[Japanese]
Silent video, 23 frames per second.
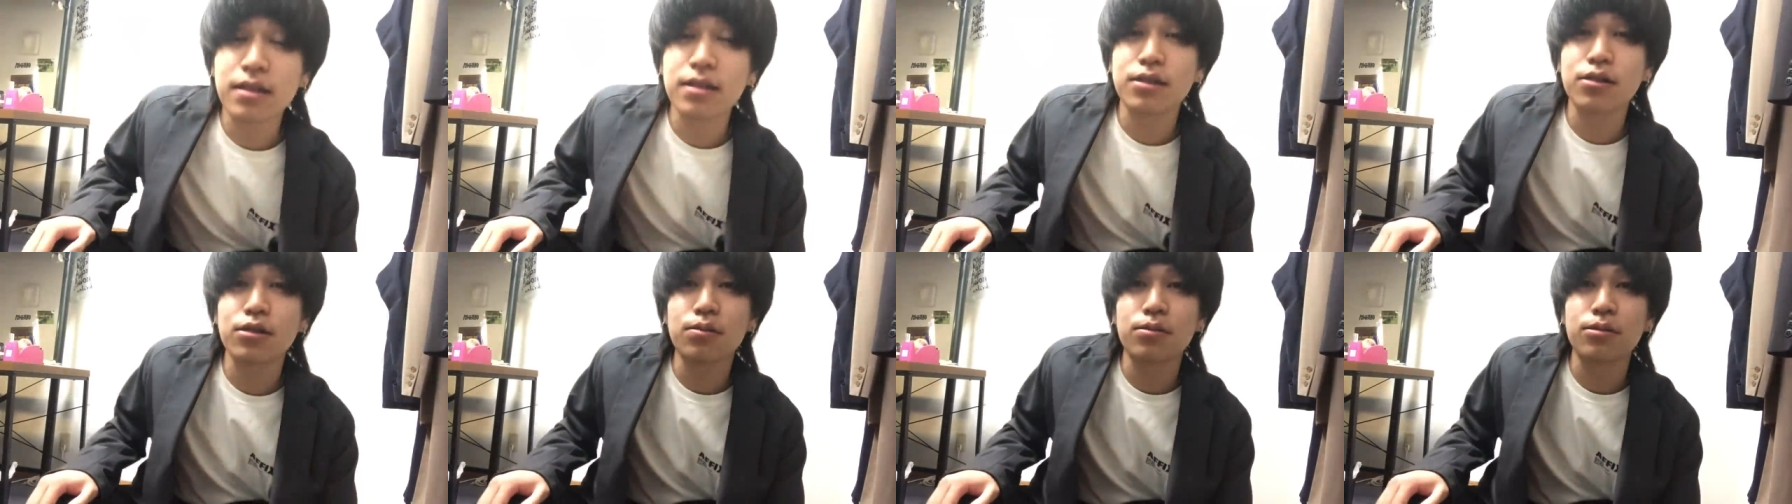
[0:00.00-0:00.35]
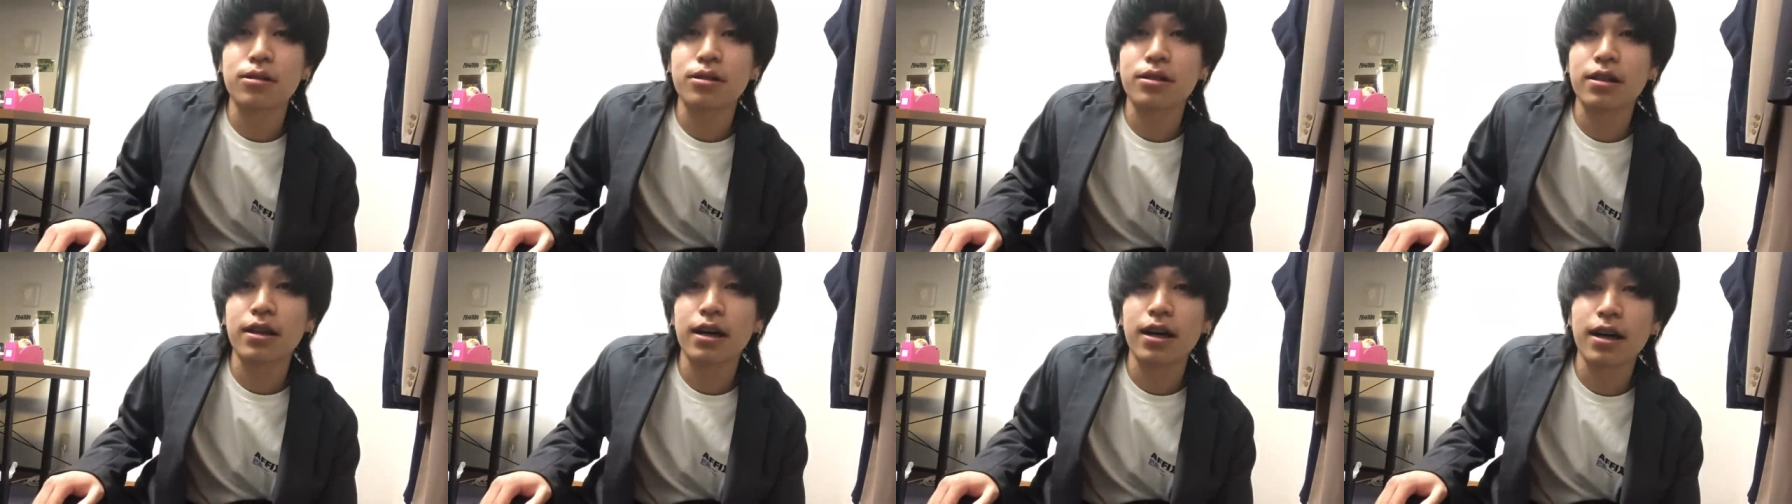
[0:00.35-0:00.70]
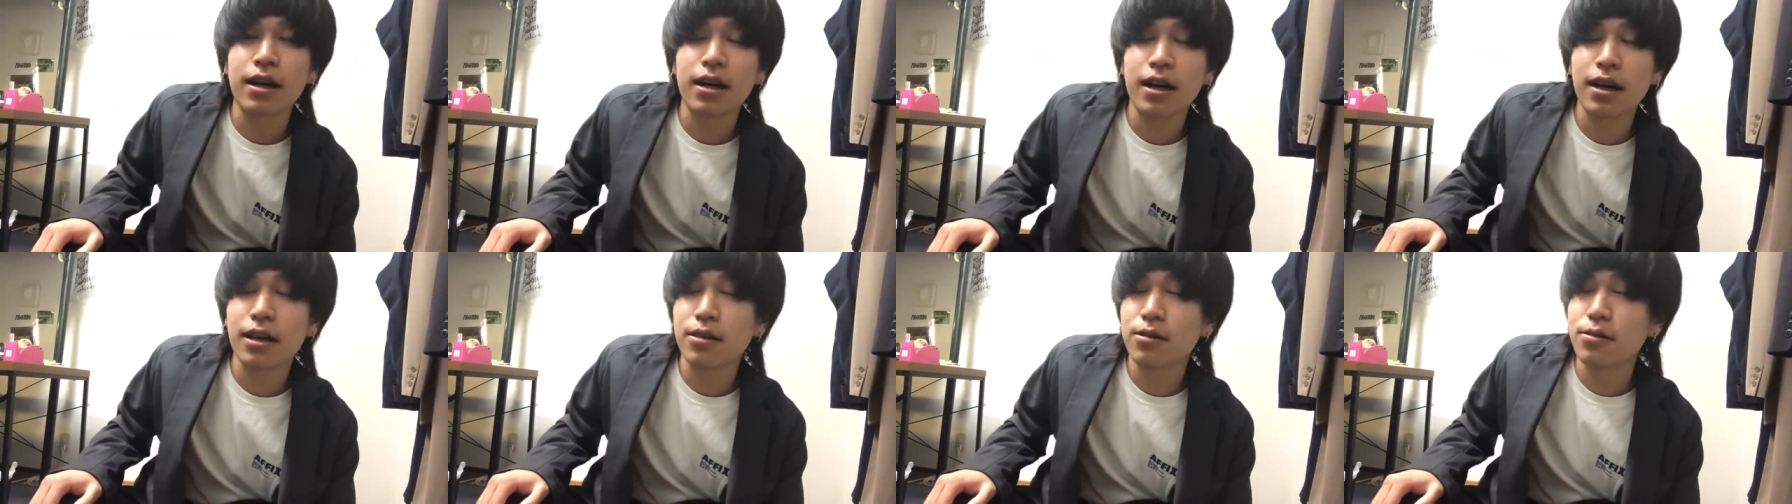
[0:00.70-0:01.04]
説の僕
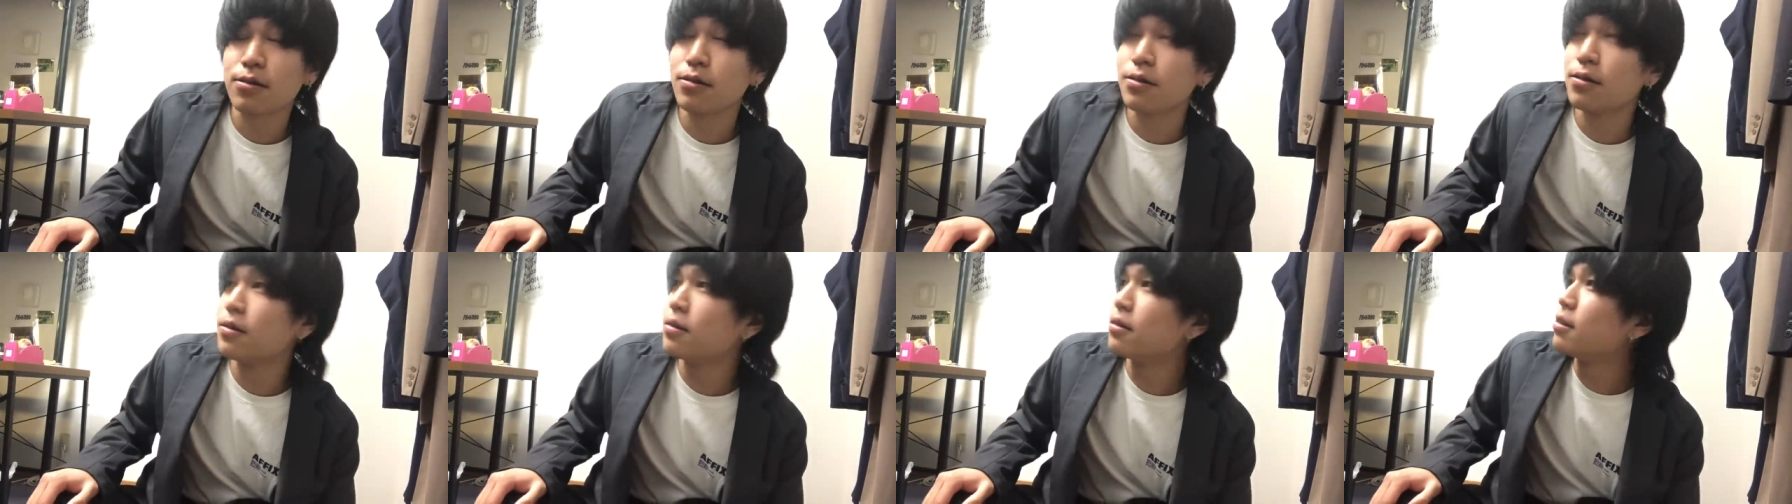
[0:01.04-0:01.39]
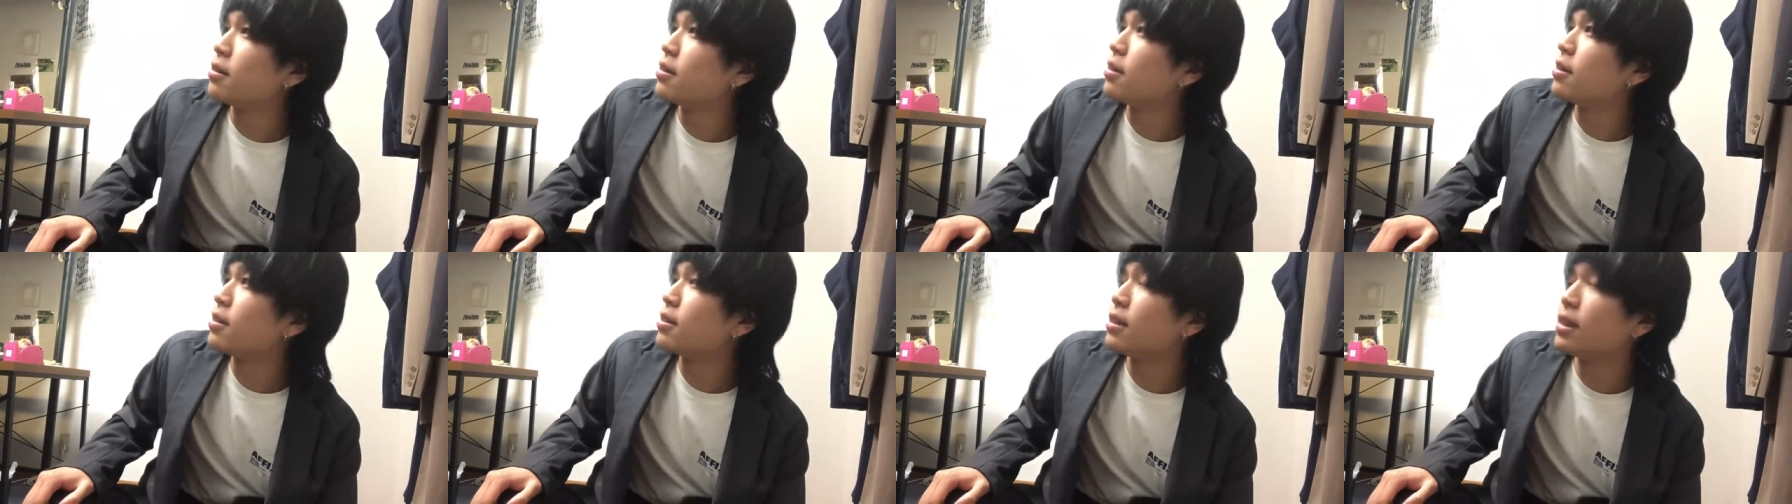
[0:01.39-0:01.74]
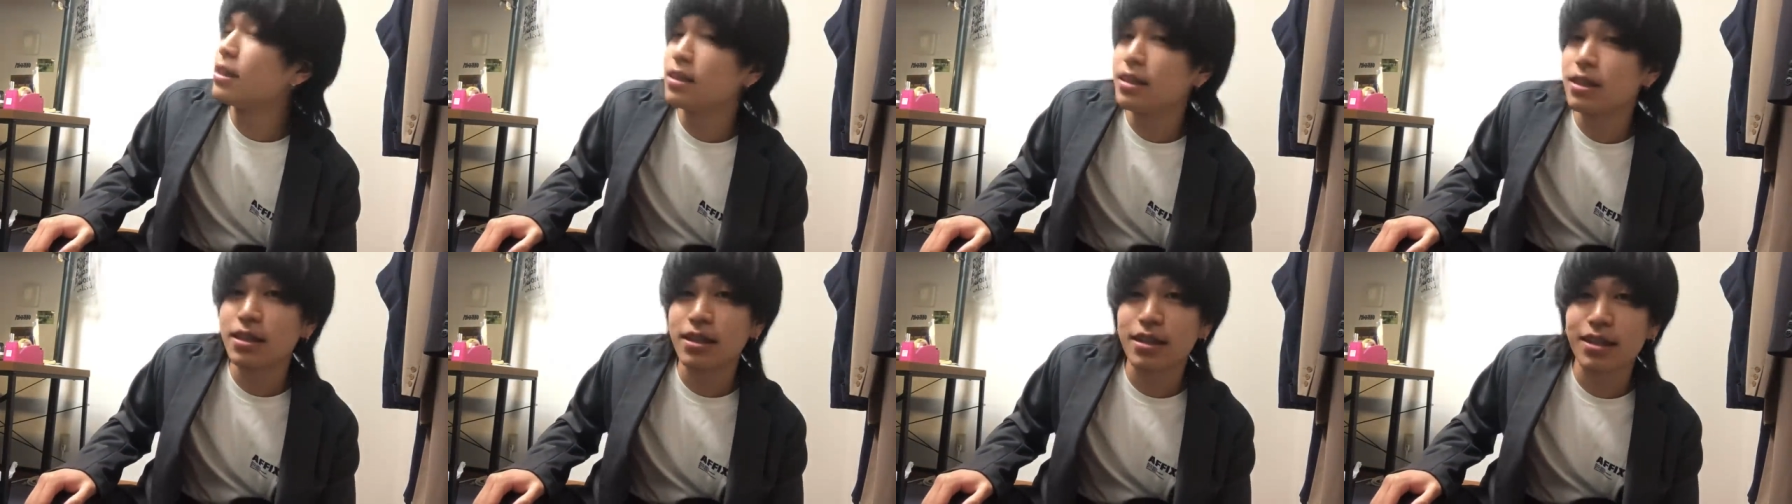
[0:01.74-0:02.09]
があの
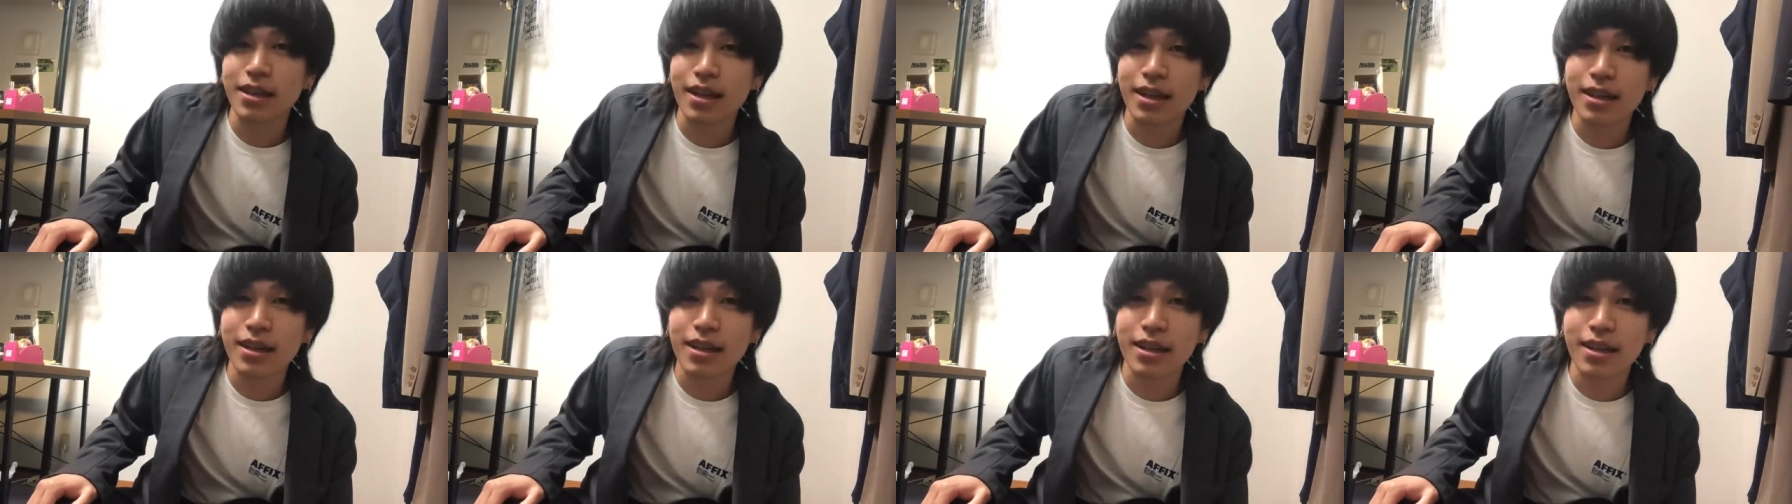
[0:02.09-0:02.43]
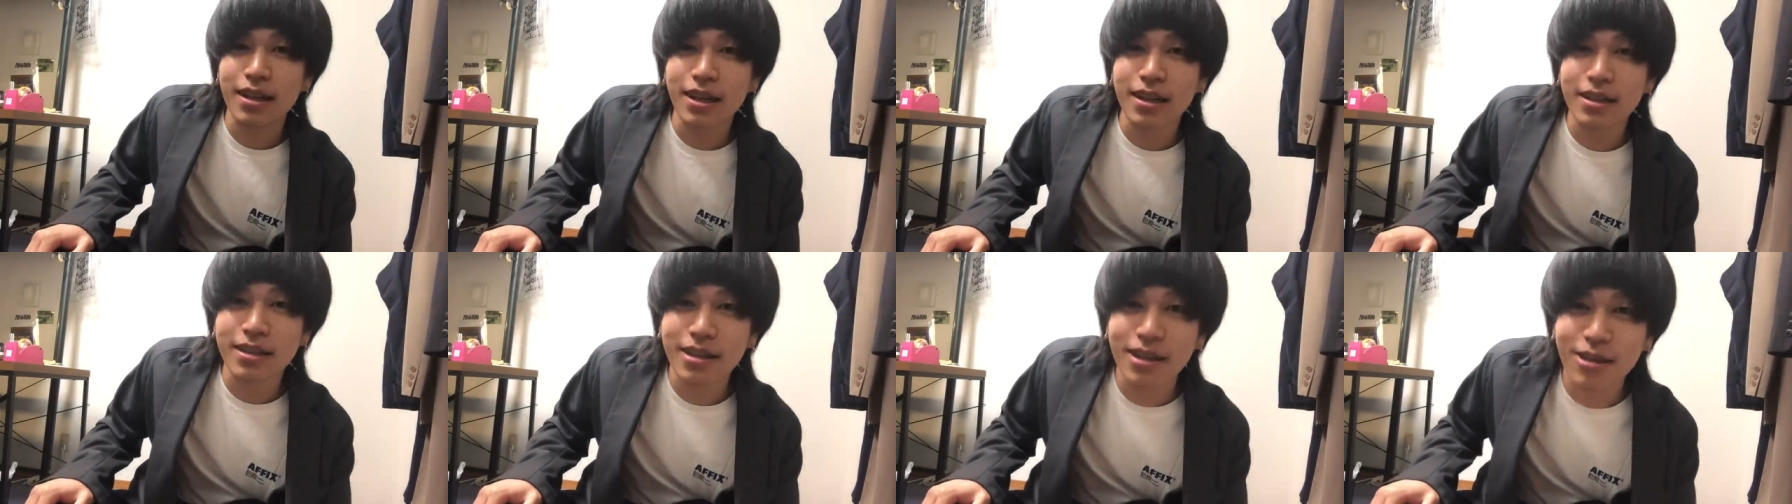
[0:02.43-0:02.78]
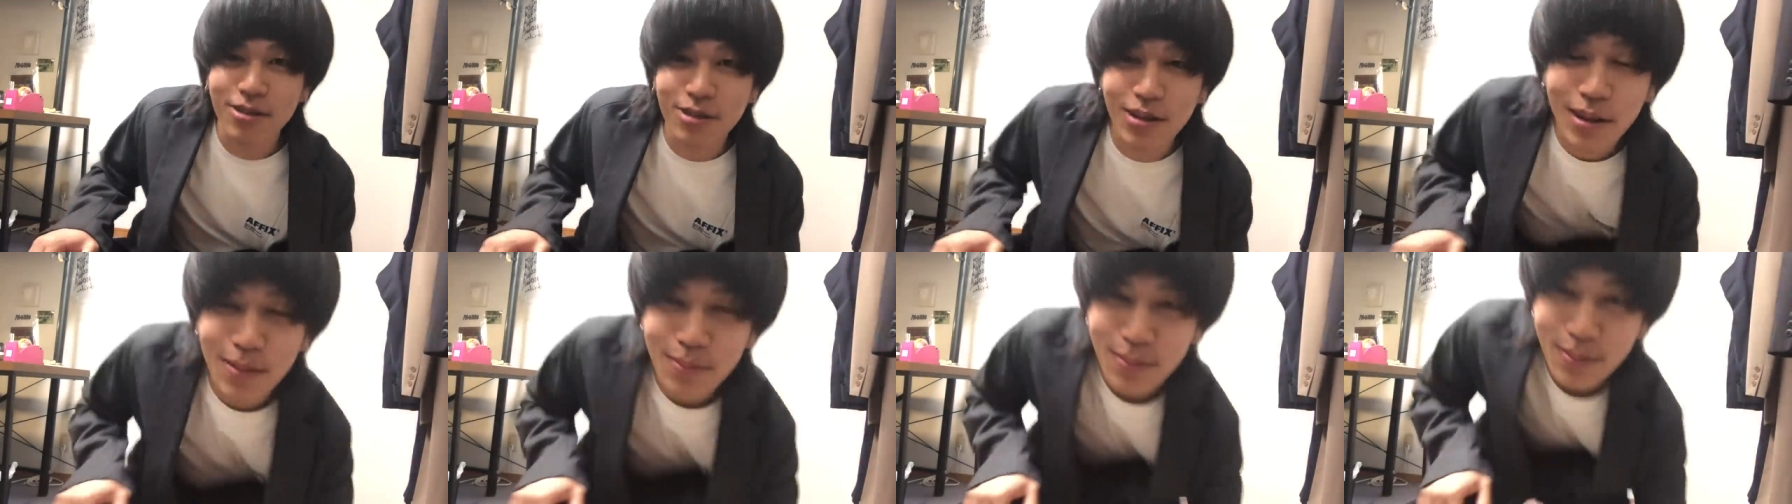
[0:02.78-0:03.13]
成人式で着てたセット